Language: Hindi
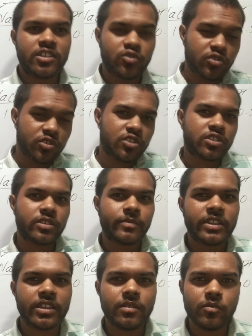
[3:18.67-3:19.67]
एसोडोसिस का
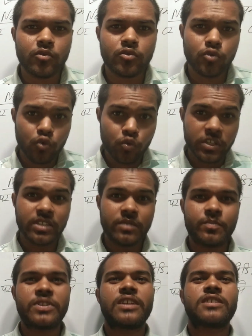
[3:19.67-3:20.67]
मतलब जो रूमन की
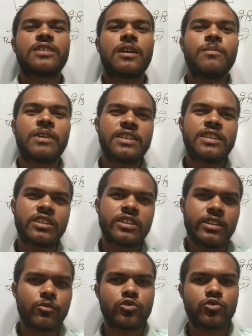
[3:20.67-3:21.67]
पीएच सामान्य से
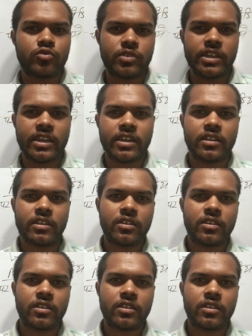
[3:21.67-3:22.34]
कम हो चुकी है